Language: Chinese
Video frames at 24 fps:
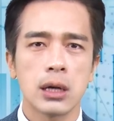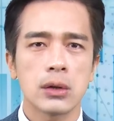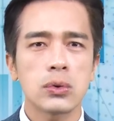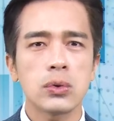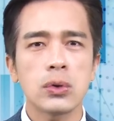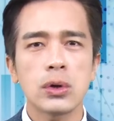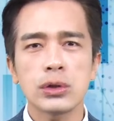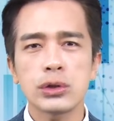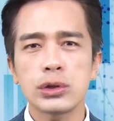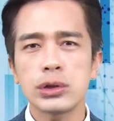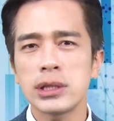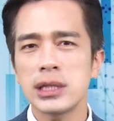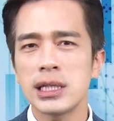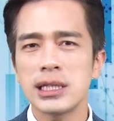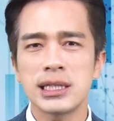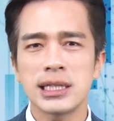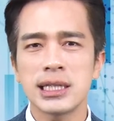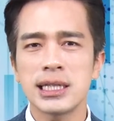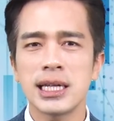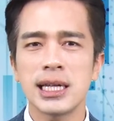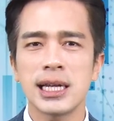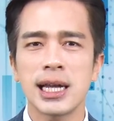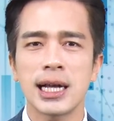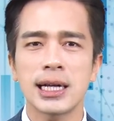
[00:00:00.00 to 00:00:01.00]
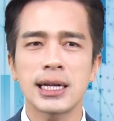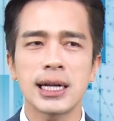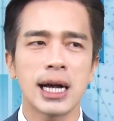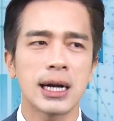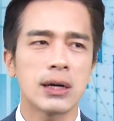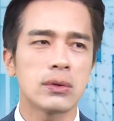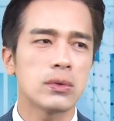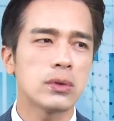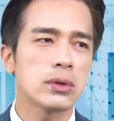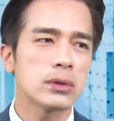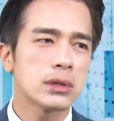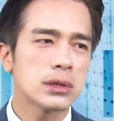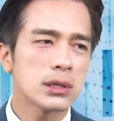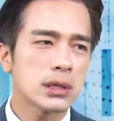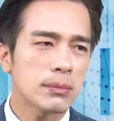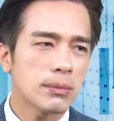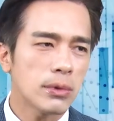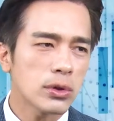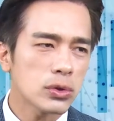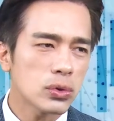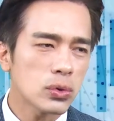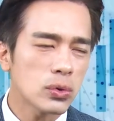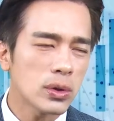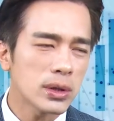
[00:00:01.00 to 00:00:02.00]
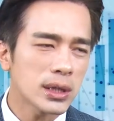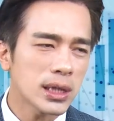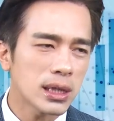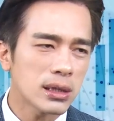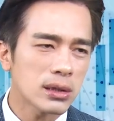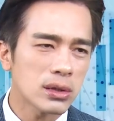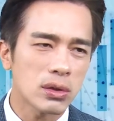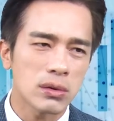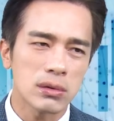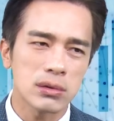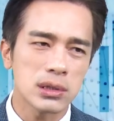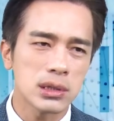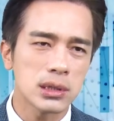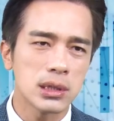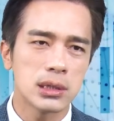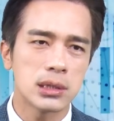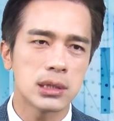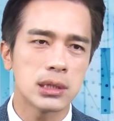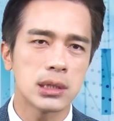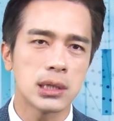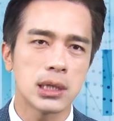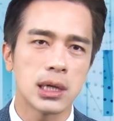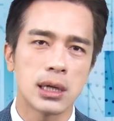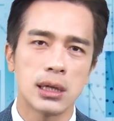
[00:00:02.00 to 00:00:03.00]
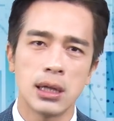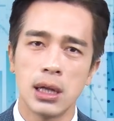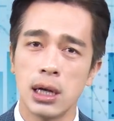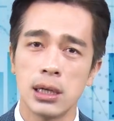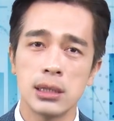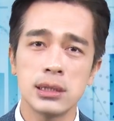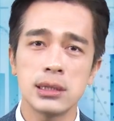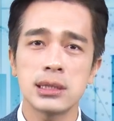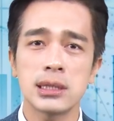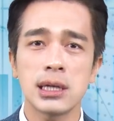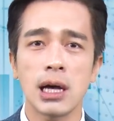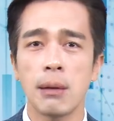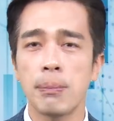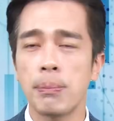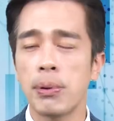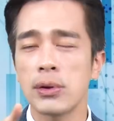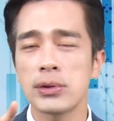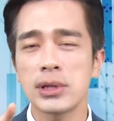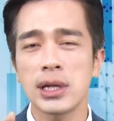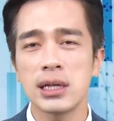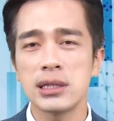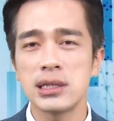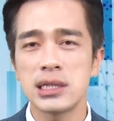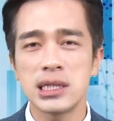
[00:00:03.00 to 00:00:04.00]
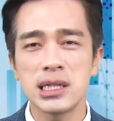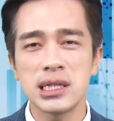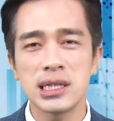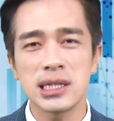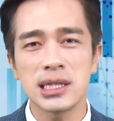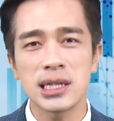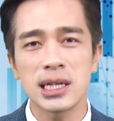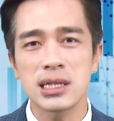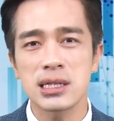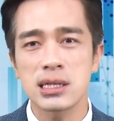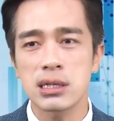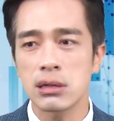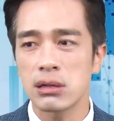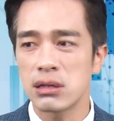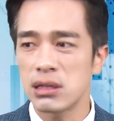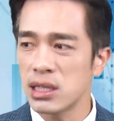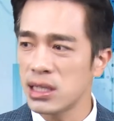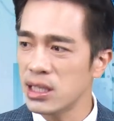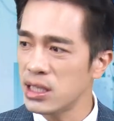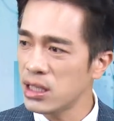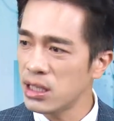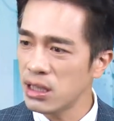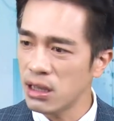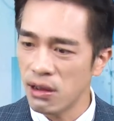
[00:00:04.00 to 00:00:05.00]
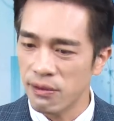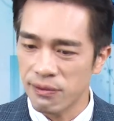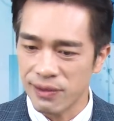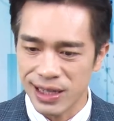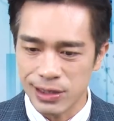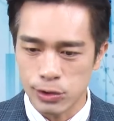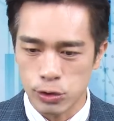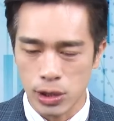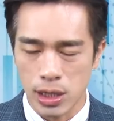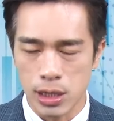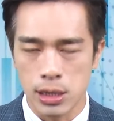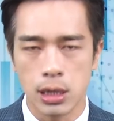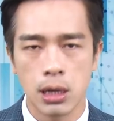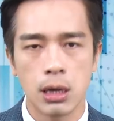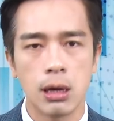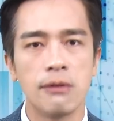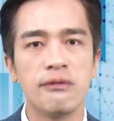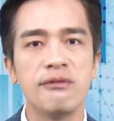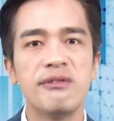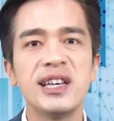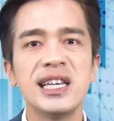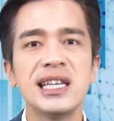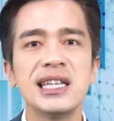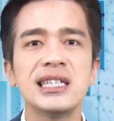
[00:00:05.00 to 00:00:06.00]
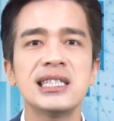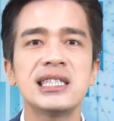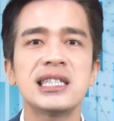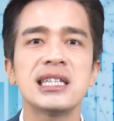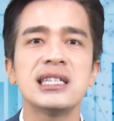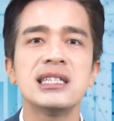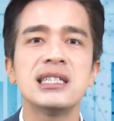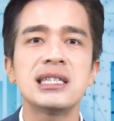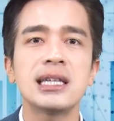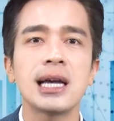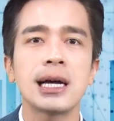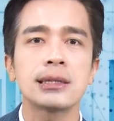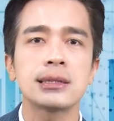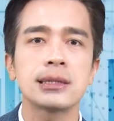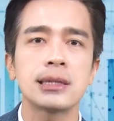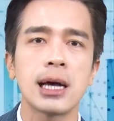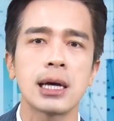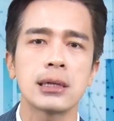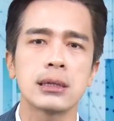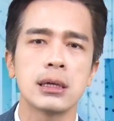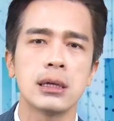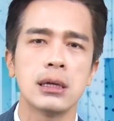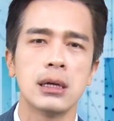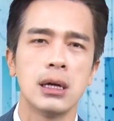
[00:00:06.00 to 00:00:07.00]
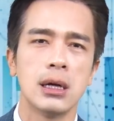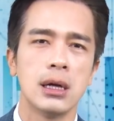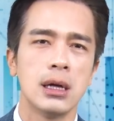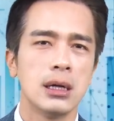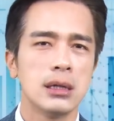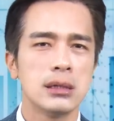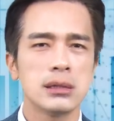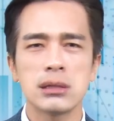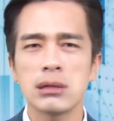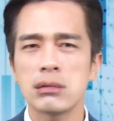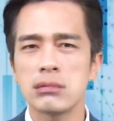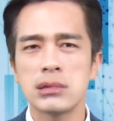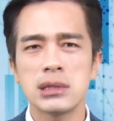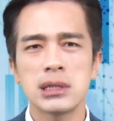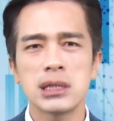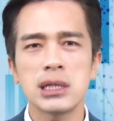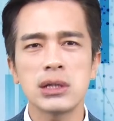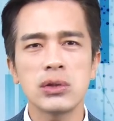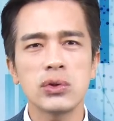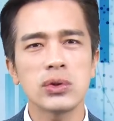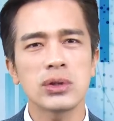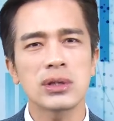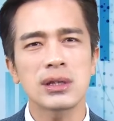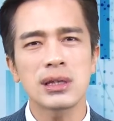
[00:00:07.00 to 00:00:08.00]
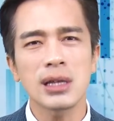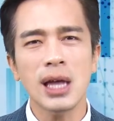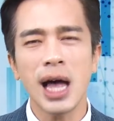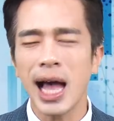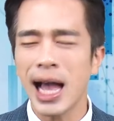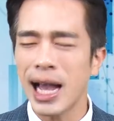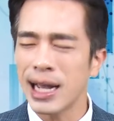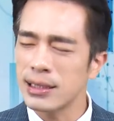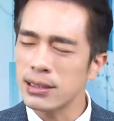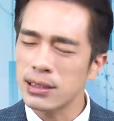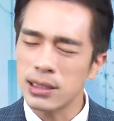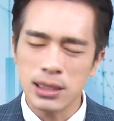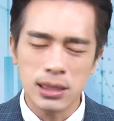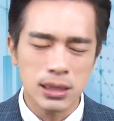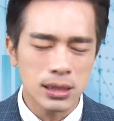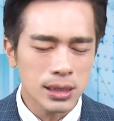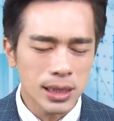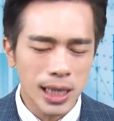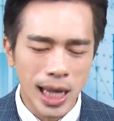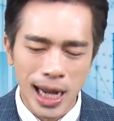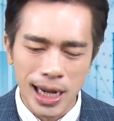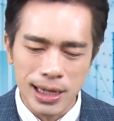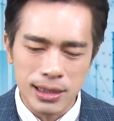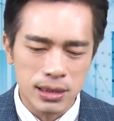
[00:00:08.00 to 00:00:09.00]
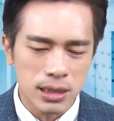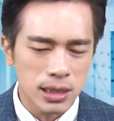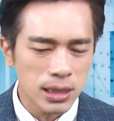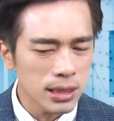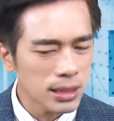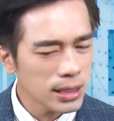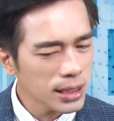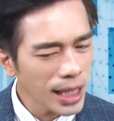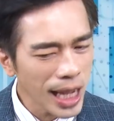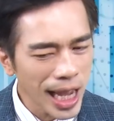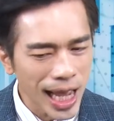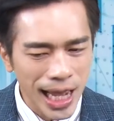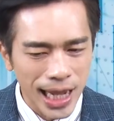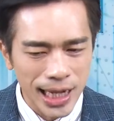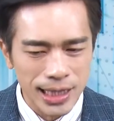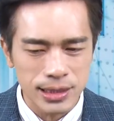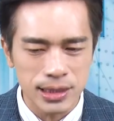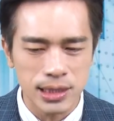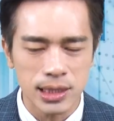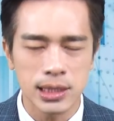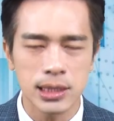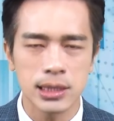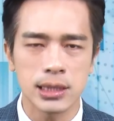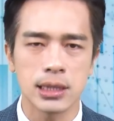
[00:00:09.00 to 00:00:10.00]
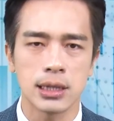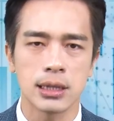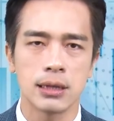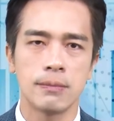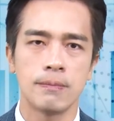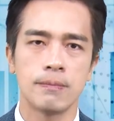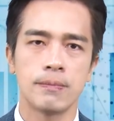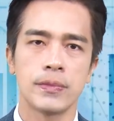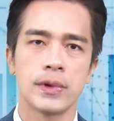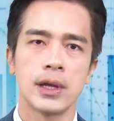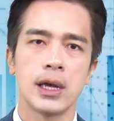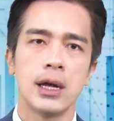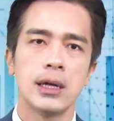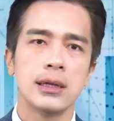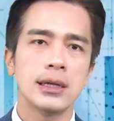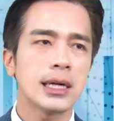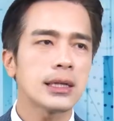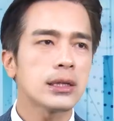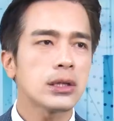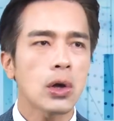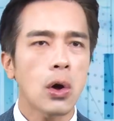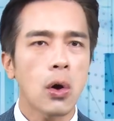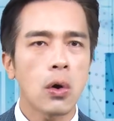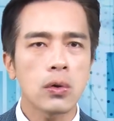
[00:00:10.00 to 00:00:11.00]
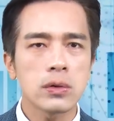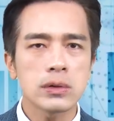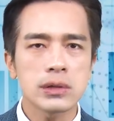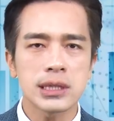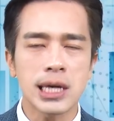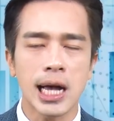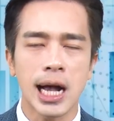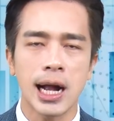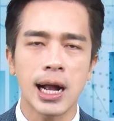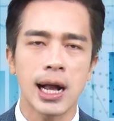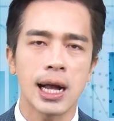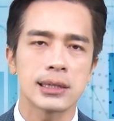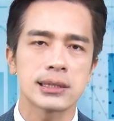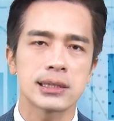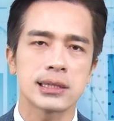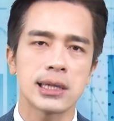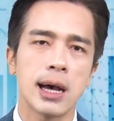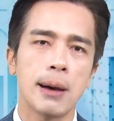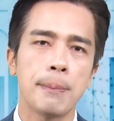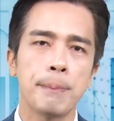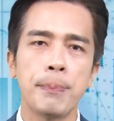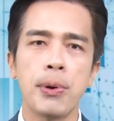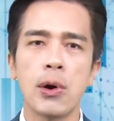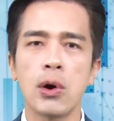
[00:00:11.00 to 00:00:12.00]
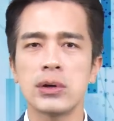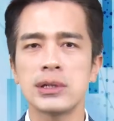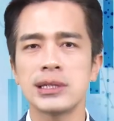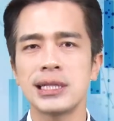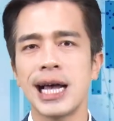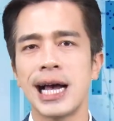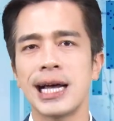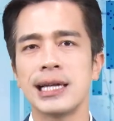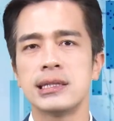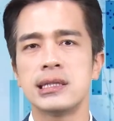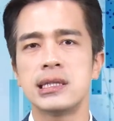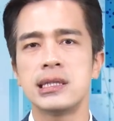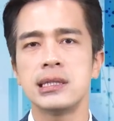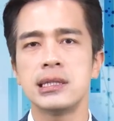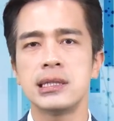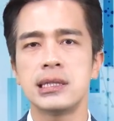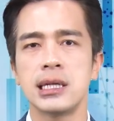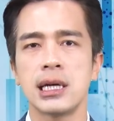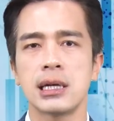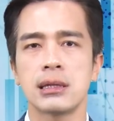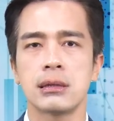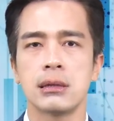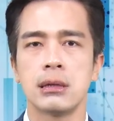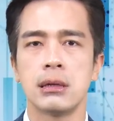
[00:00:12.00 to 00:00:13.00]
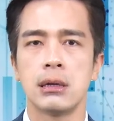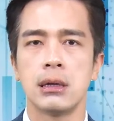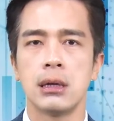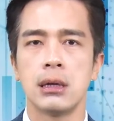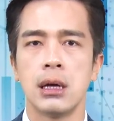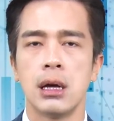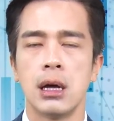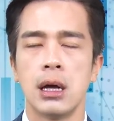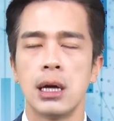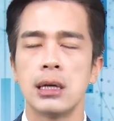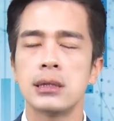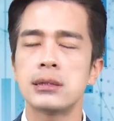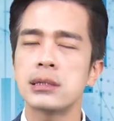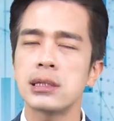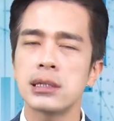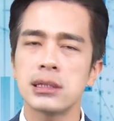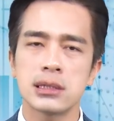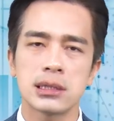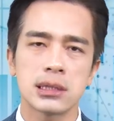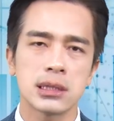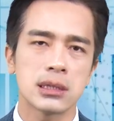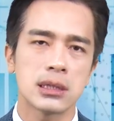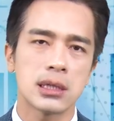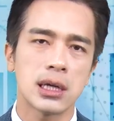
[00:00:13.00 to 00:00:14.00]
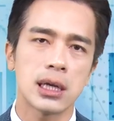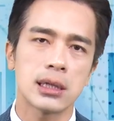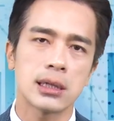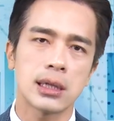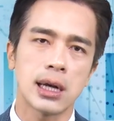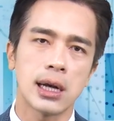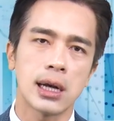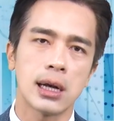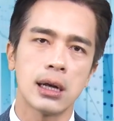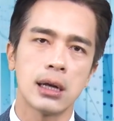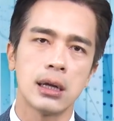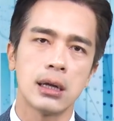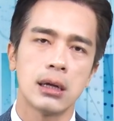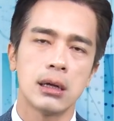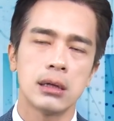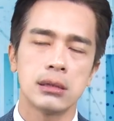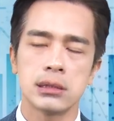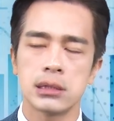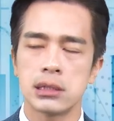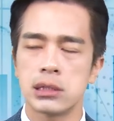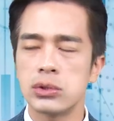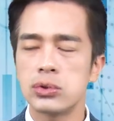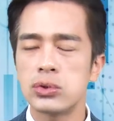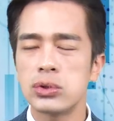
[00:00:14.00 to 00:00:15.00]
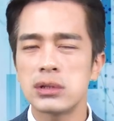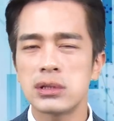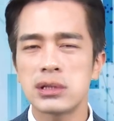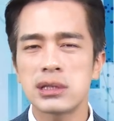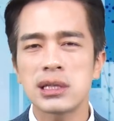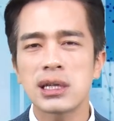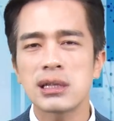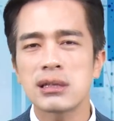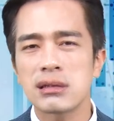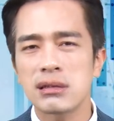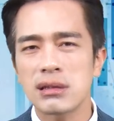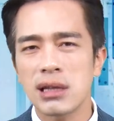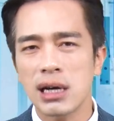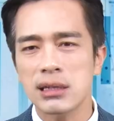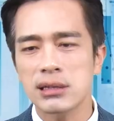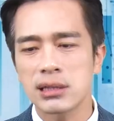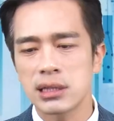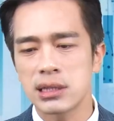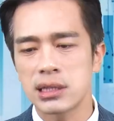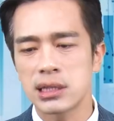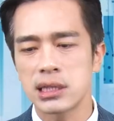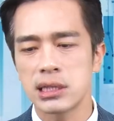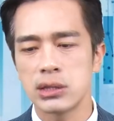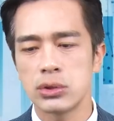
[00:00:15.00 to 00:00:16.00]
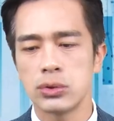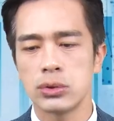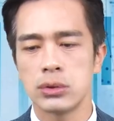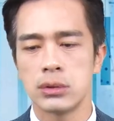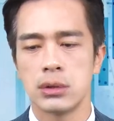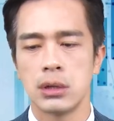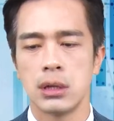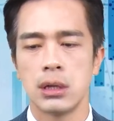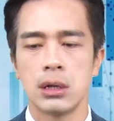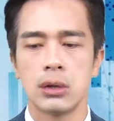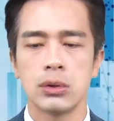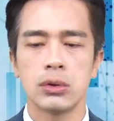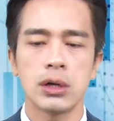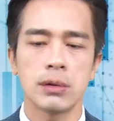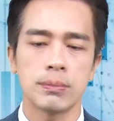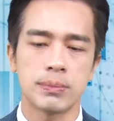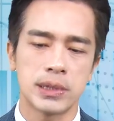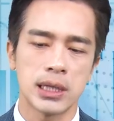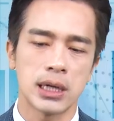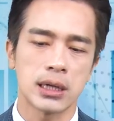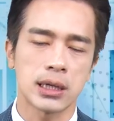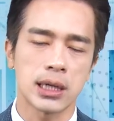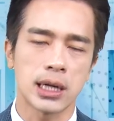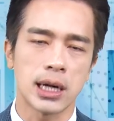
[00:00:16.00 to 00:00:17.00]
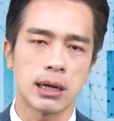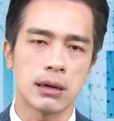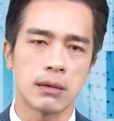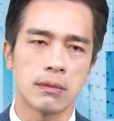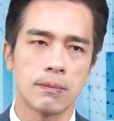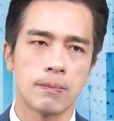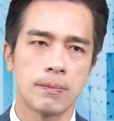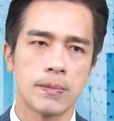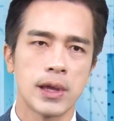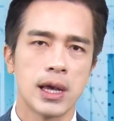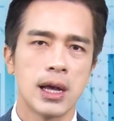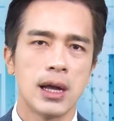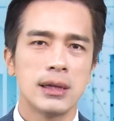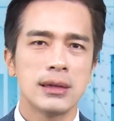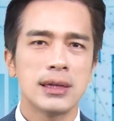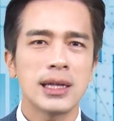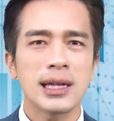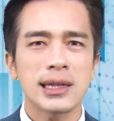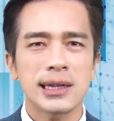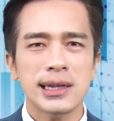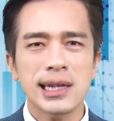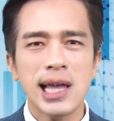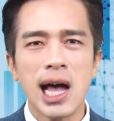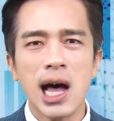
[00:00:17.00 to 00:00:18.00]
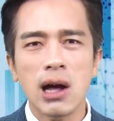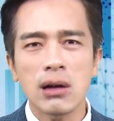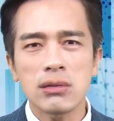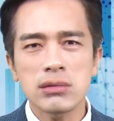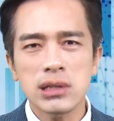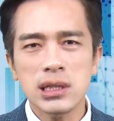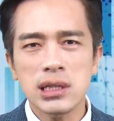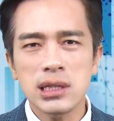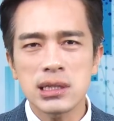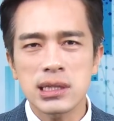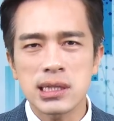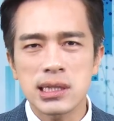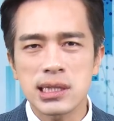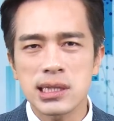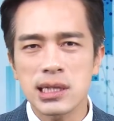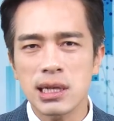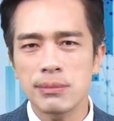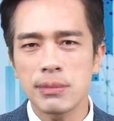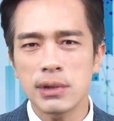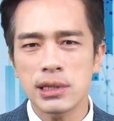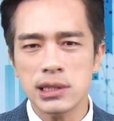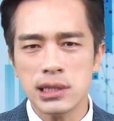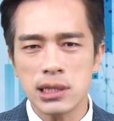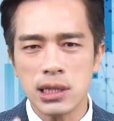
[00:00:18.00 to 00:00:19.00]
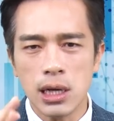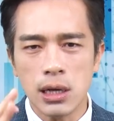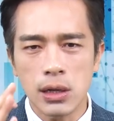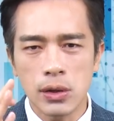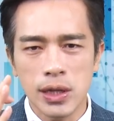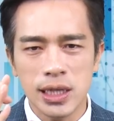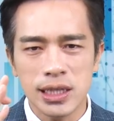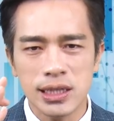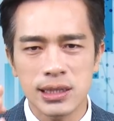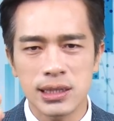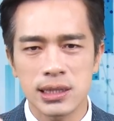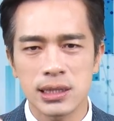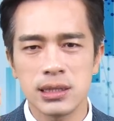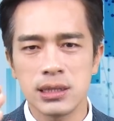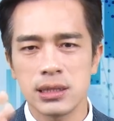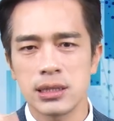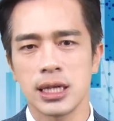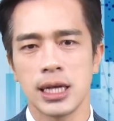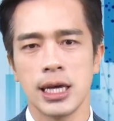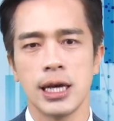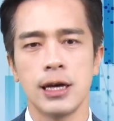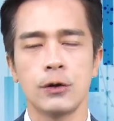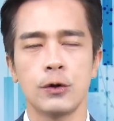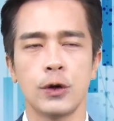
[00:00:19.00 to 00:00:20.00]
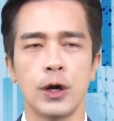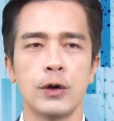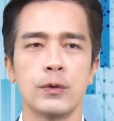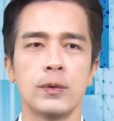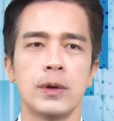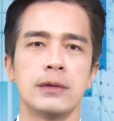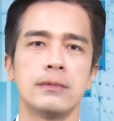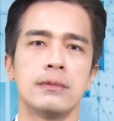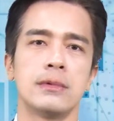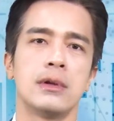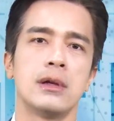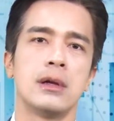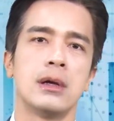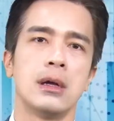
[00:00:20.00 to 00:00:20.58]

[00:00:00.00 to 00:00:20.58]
过去的经验来看，我这么多年投资的经验，很少碰到季线之后立刻反转 V 型向上的，这种几率太低太低太低了。那通常啊，只要碰下季线，哎，这几天呢，持续震荡的几率会比较高。那到底什么时候会止跌回稳？